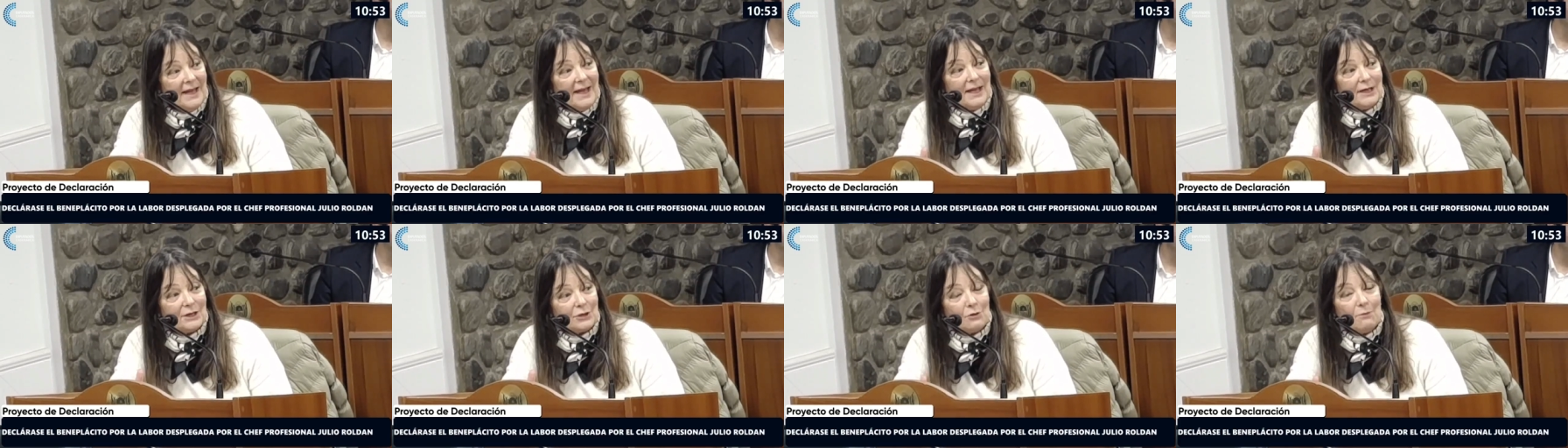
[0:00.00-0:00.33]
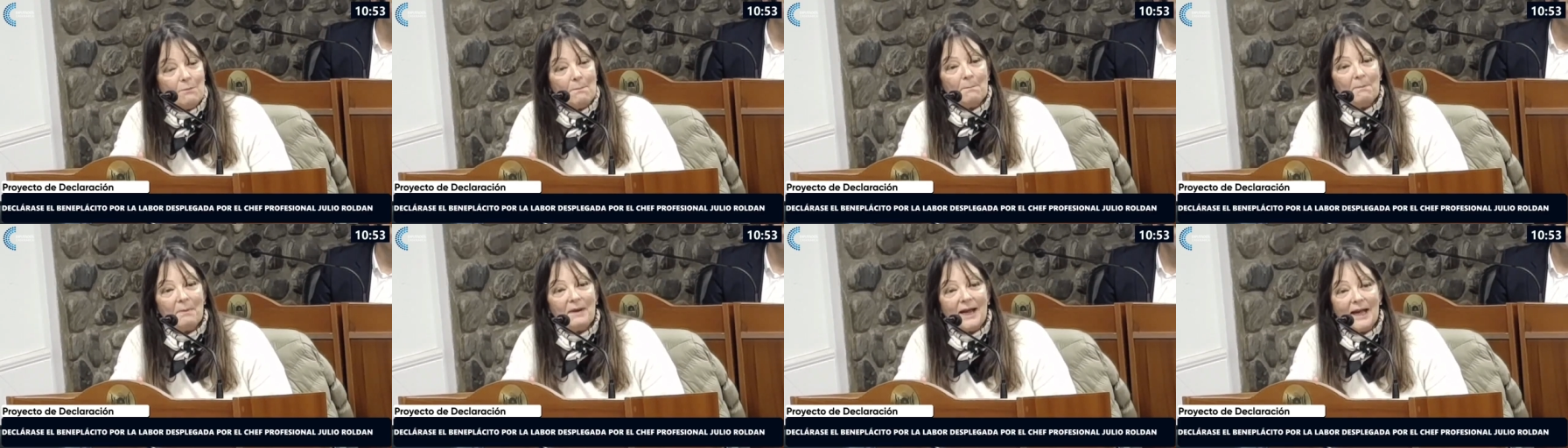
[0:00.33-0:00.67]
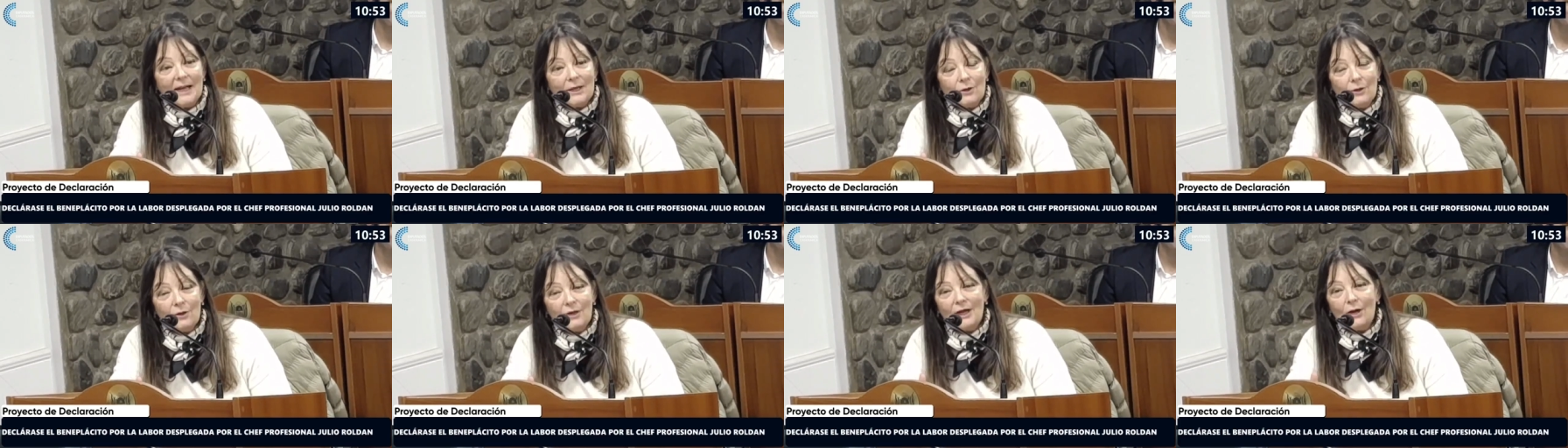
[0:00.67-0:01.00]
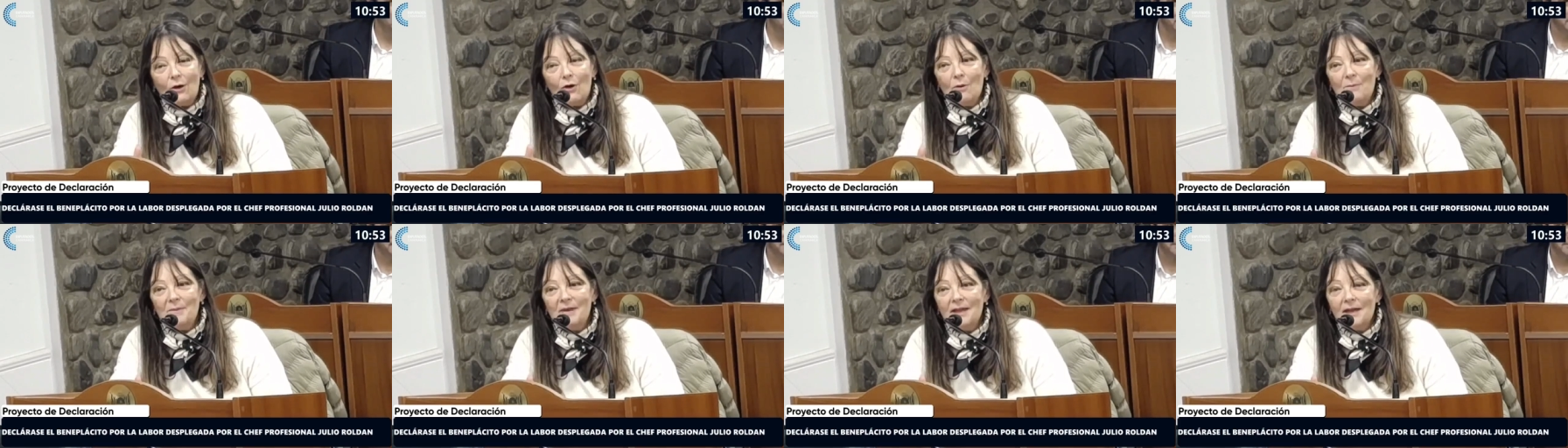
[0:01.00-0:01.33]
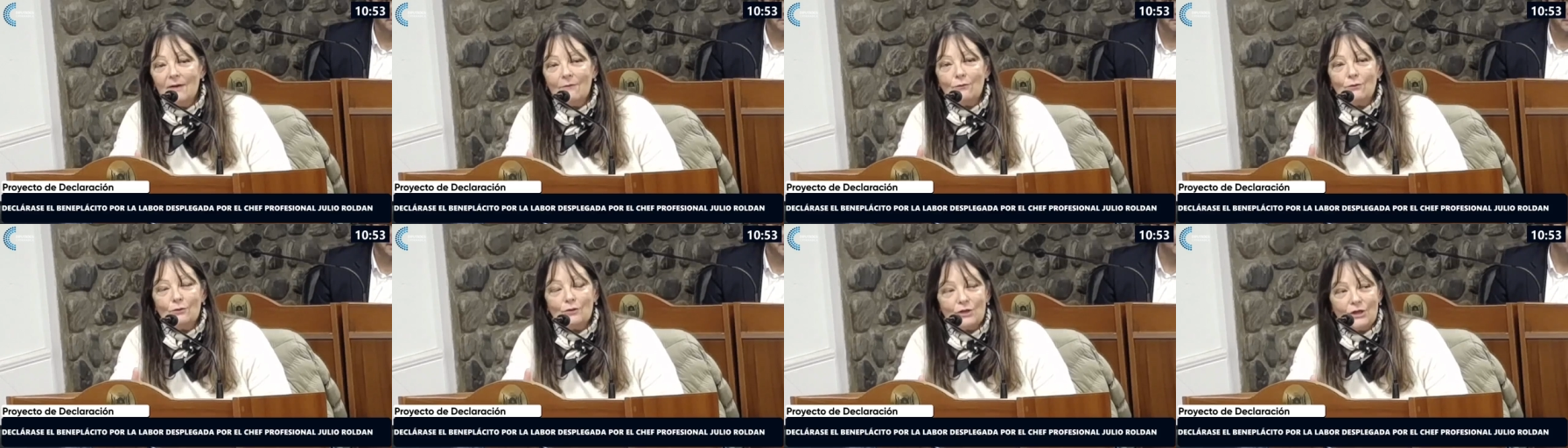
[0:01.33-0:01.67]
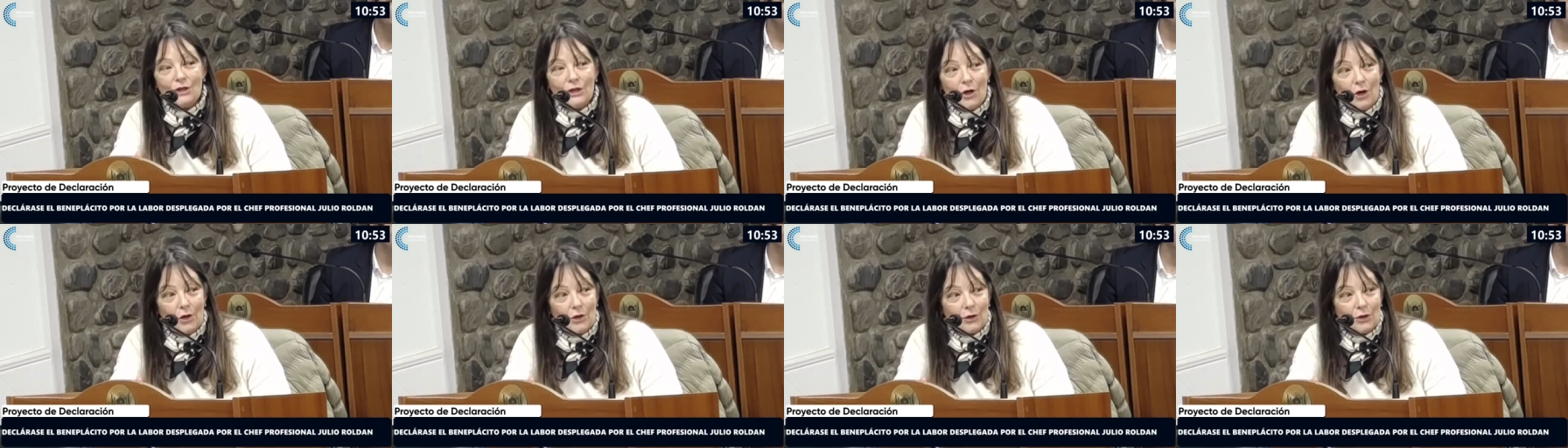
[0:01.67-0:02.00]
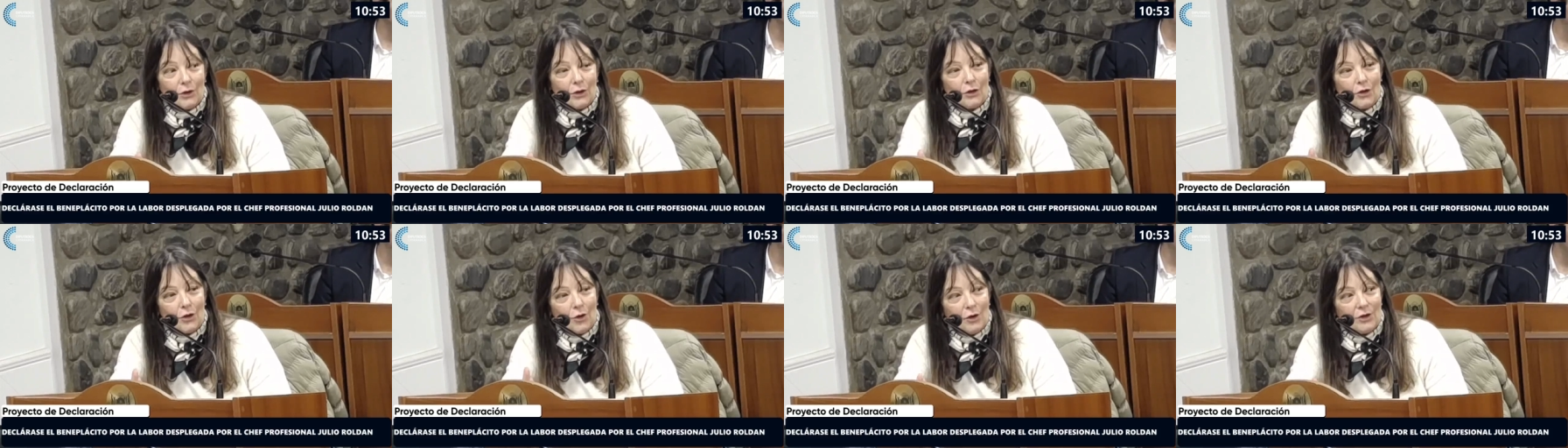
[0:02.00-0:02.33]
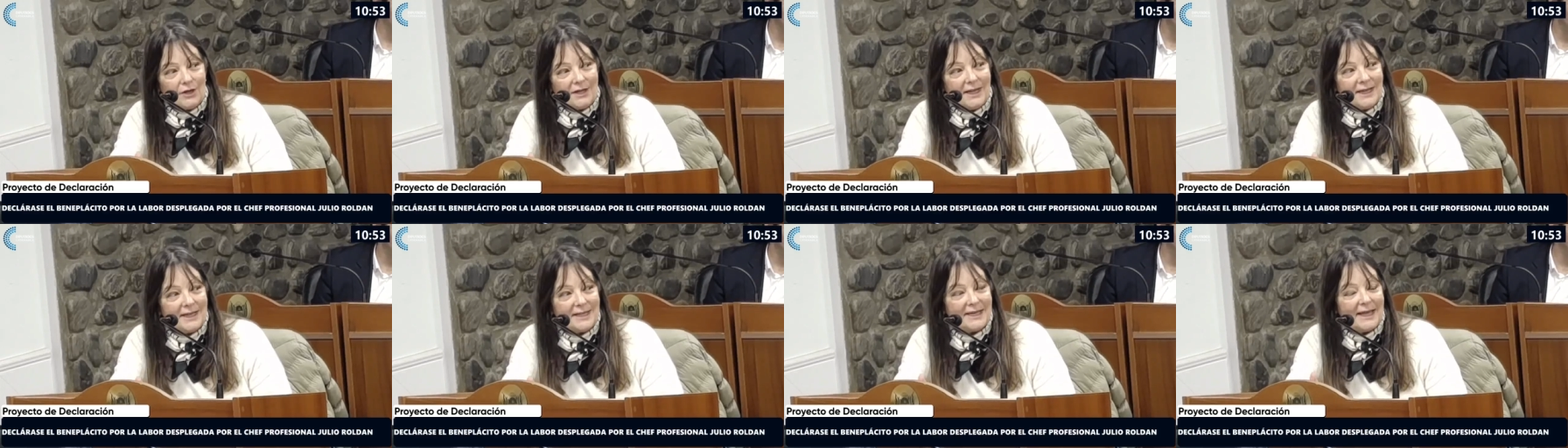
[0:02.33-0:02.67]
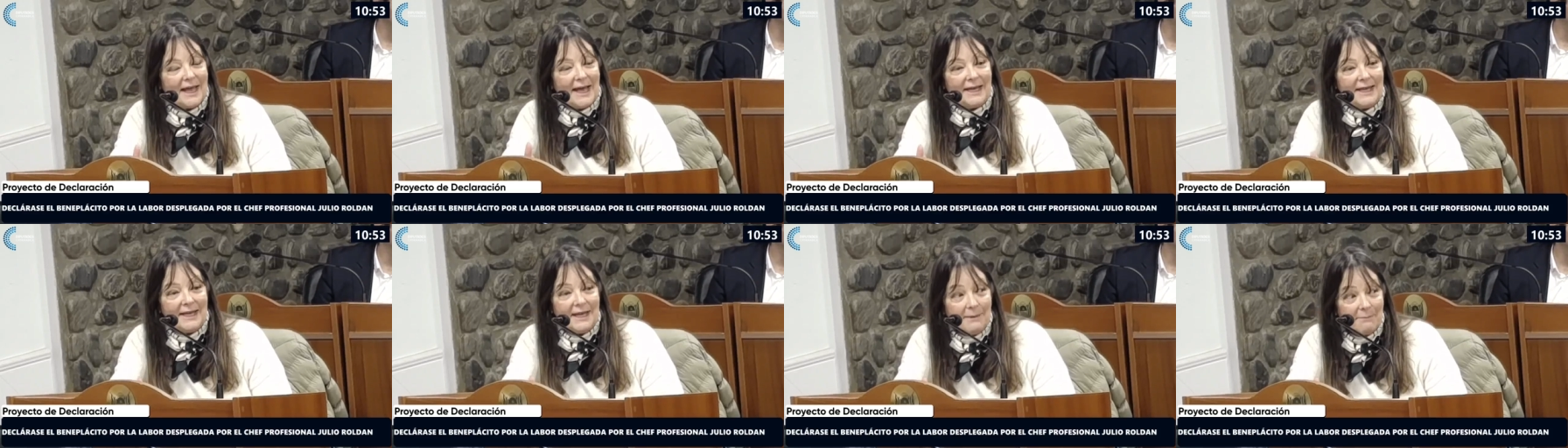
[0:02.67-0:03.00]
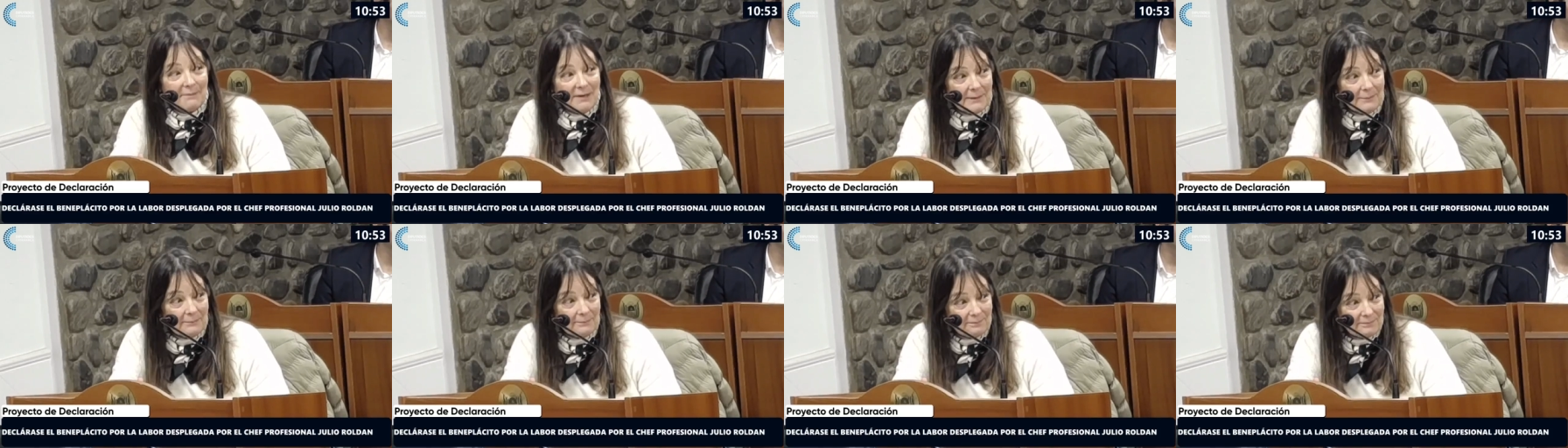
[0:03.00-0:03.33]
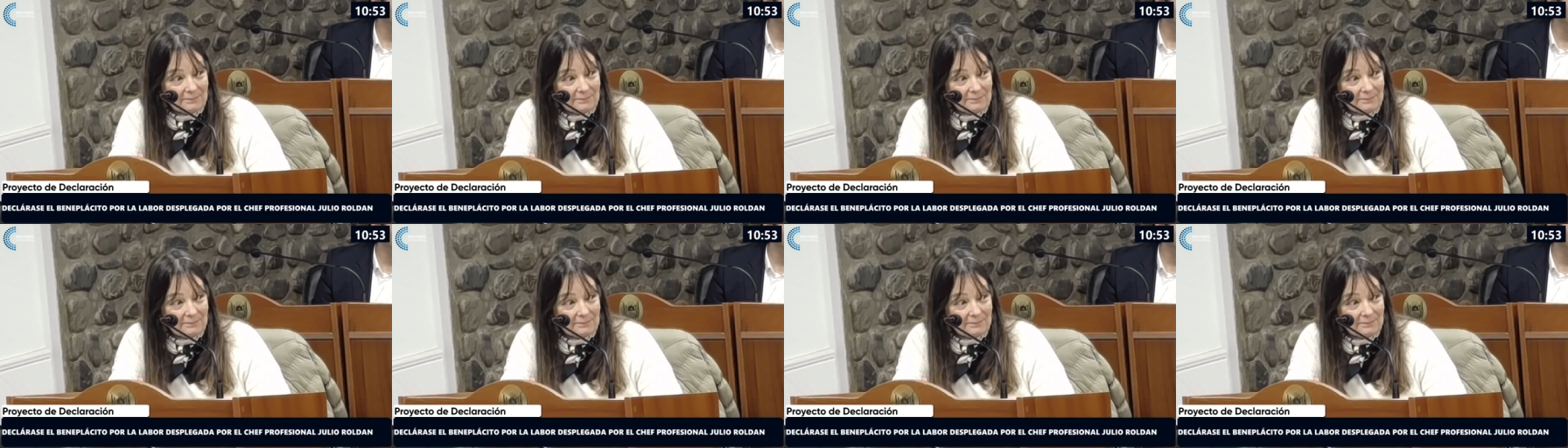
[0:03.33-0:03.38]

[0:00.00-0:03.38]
es un plato de comida fusión donde se anima